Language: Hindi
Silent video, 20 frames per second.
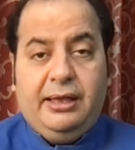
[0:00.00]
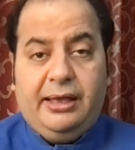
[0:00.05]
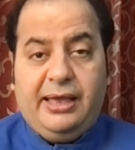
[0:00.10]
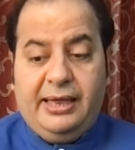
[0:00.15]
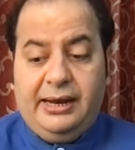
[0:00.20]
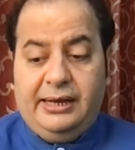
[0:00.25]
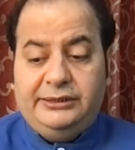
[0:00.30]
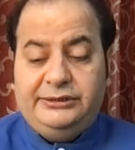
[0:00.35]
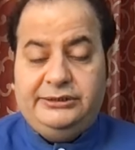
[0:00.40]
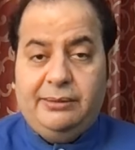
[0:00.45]

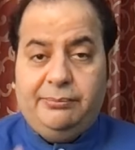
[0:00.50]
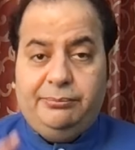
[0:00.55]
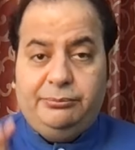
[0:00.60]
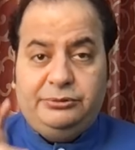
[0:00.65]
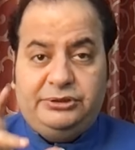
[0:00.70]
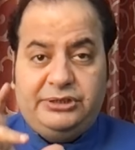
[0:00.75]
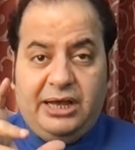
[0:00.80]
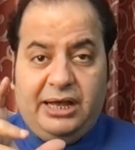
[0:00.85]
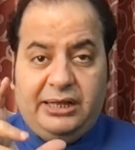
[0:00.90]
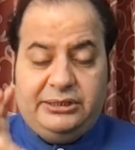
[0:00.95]
कह रहा है
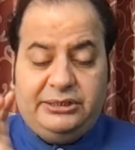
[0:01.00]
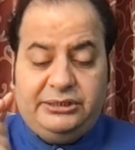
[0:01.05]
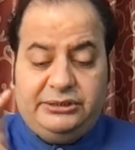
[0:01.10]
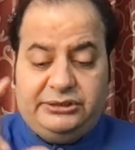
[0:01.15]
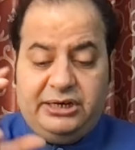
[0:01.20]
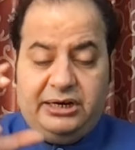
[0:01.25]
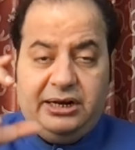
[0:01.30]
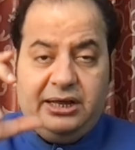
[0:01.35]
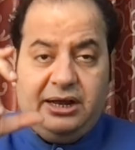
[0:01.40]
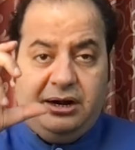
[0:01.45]
जब जाति
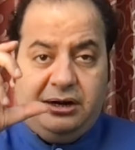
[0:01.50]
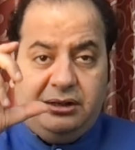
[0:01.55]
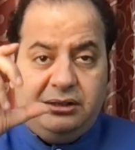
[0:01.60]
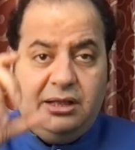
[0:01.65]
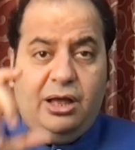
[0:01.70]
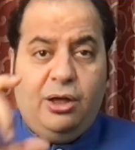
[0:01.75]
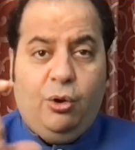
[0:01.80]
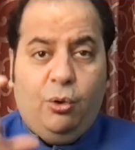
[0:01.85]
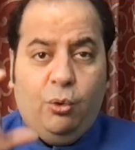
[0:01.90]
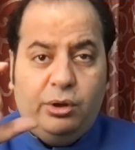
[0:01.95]

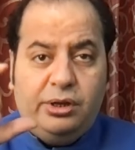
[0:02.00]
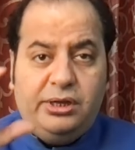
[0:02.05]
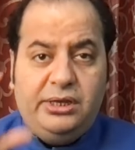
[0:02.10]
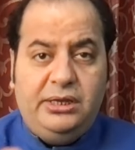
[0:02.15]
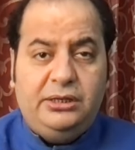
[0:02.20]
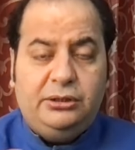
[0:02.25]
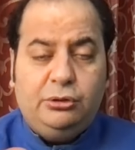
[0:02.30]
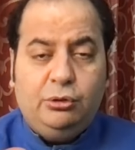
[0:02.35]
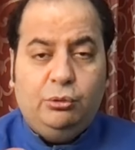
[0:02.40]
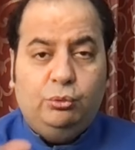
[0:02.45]
जनगणना
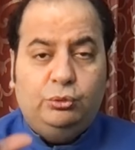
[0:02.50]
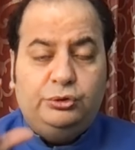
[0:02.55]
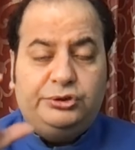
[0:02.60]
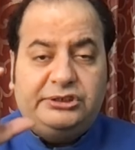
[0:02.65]
होगी तो